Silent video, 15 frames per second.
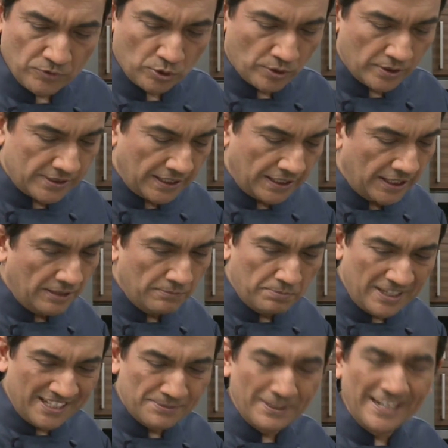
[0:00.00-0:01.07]
थोड़ा सा ग्रीन
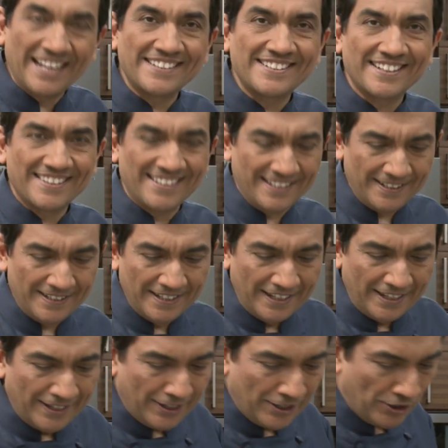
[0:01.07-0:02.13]
पीस भी डाल सकते
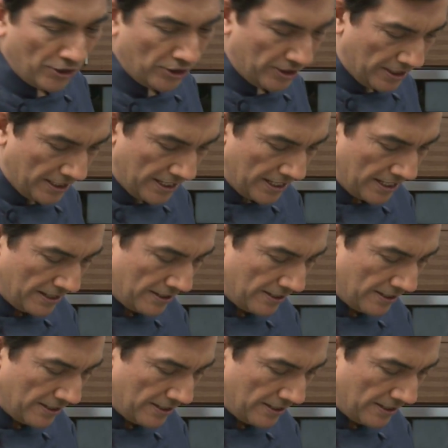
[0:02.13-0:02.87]
हैं और ये